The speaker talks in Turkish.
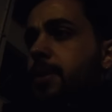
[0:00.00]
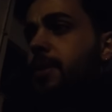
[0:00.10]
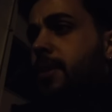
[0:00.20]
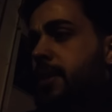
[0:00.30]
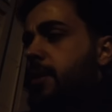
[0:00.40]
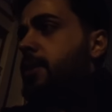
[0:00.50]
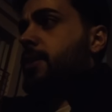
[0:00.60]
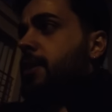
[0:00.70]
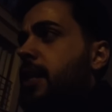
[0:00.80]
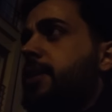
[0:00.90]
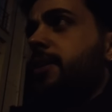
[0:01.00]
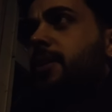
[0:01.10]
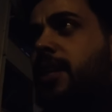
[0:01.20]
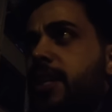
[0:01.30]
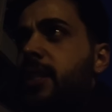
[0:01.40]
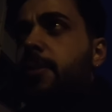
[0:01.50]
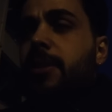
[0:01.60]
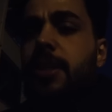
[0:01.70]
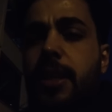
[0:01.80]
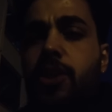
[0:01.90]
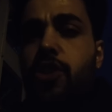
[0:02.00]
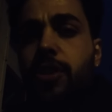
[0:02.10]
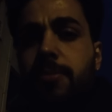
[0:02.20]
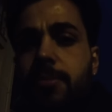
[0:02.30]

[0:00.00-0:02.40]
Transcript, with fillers: Ay, ay, ikindi namazını da kaçırdım.